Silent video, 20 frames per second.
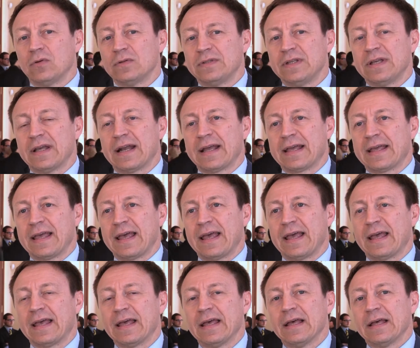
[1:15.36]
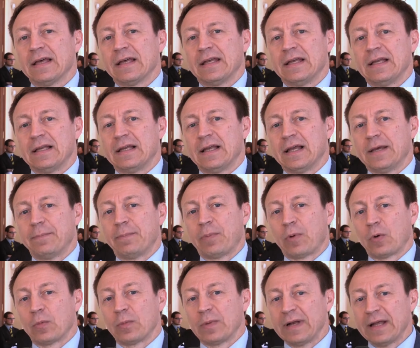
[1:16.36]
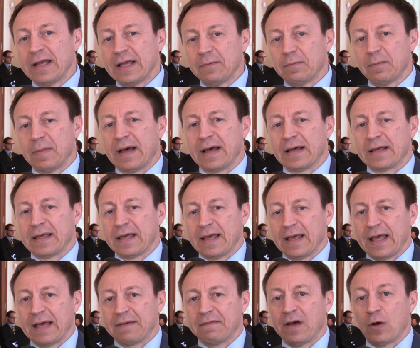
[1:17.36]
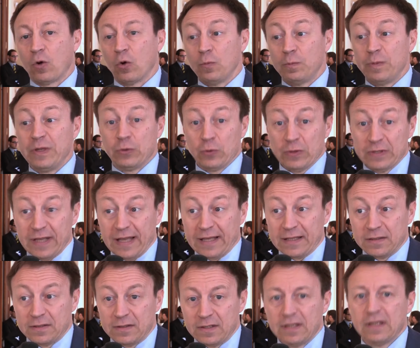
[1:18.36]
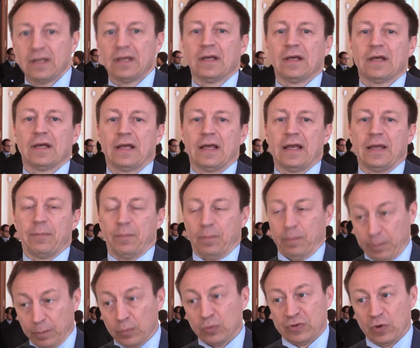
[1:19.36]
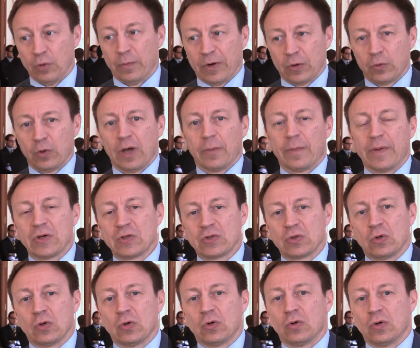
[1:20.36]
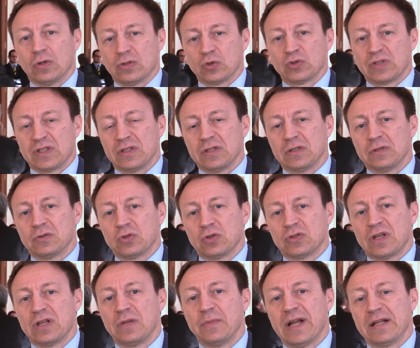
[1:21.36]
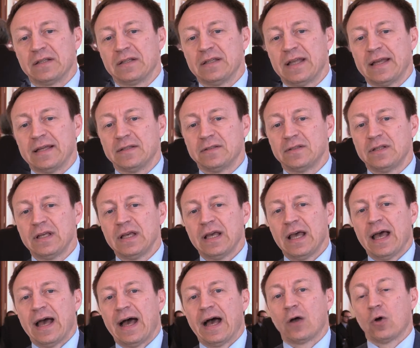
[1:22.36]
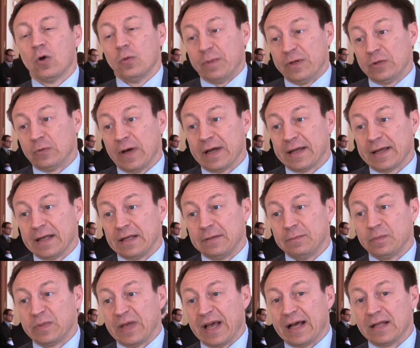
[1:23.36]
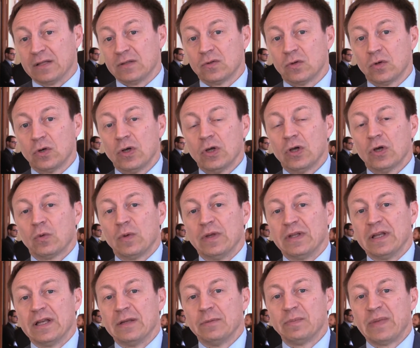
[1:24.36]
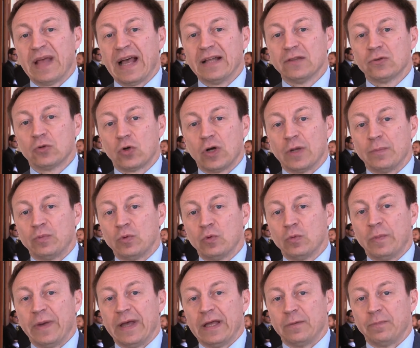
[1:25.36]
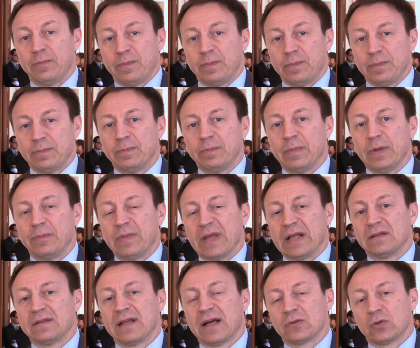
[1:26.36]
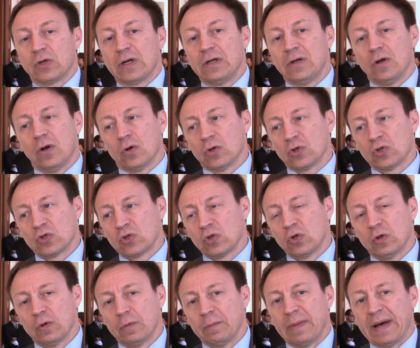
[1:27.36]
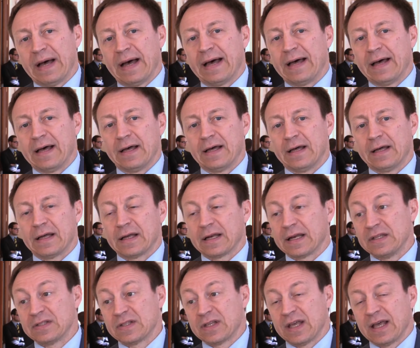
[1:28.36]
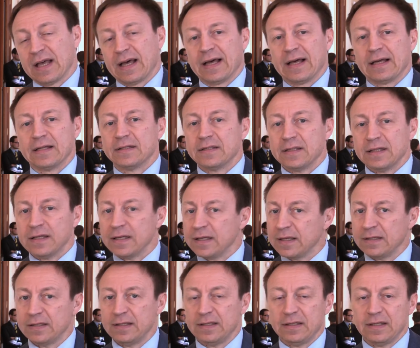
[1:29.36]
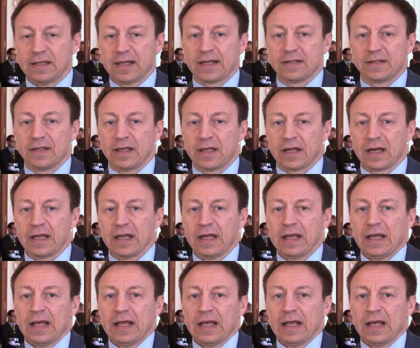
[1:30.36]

vuol dire che il problema che aveva colpito i denti e motivo per cui perso, sono stati eliminati i denti, ha colpito anche l'impianto. Quindi l'impianto non è più ben piantato nell'osso ma eh, rischia di, di, di cadere.